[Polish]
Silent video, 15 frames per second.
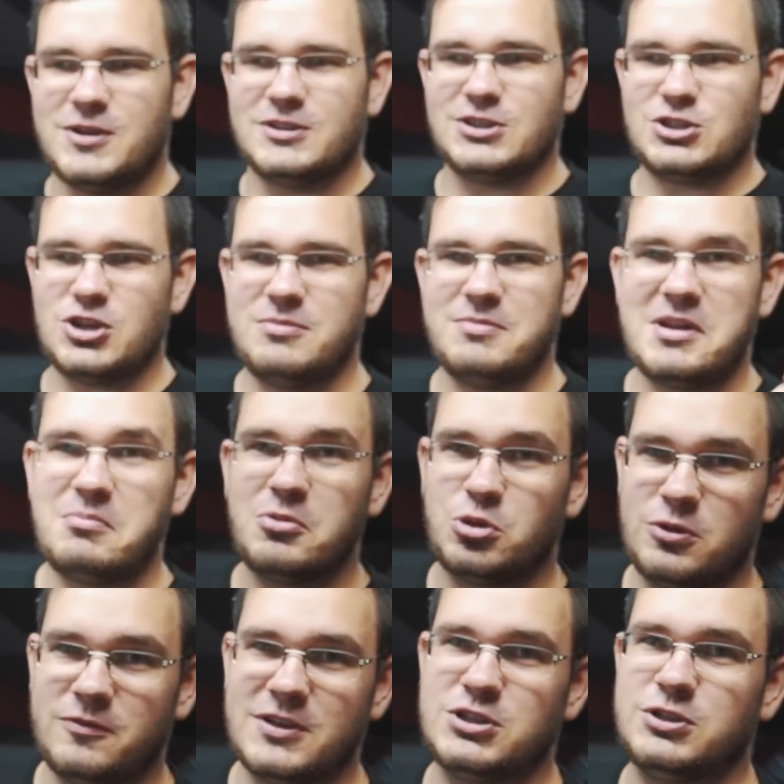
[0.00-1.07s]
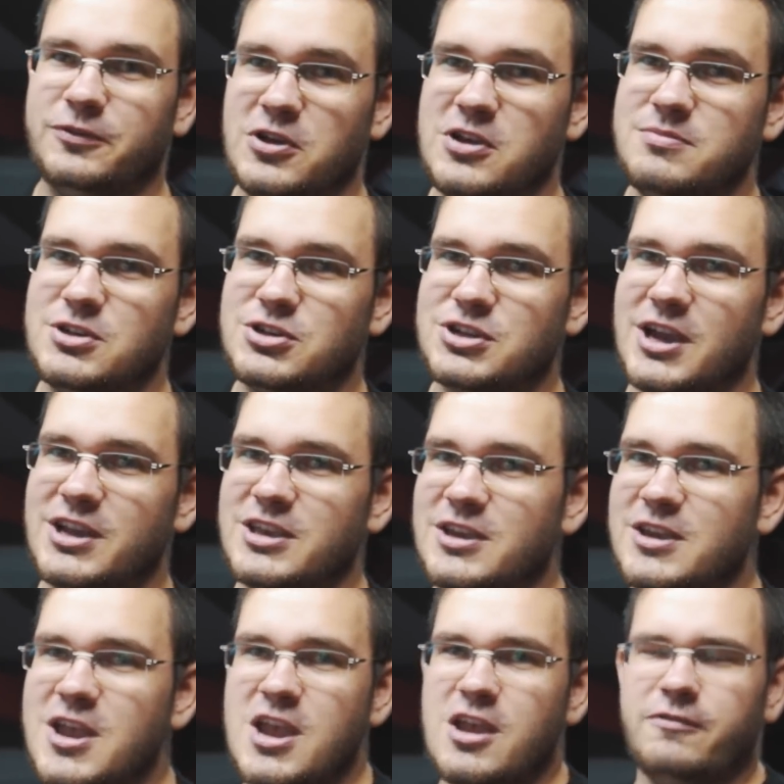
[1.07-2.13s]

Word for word: Zacząłem remontować swoje mieszkanie.